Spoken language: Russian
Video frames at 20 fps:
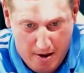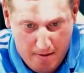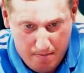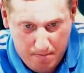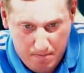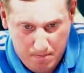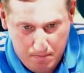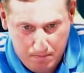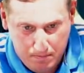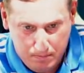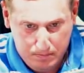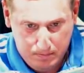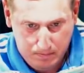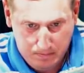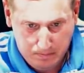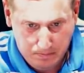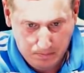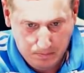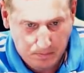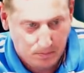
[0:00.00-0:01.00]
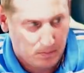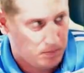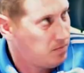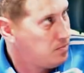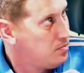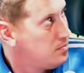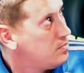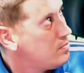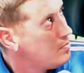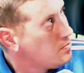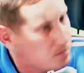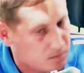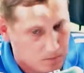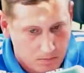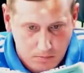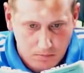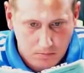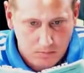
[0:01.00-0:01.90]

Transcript: Ну ладно, скину пятерку, блин.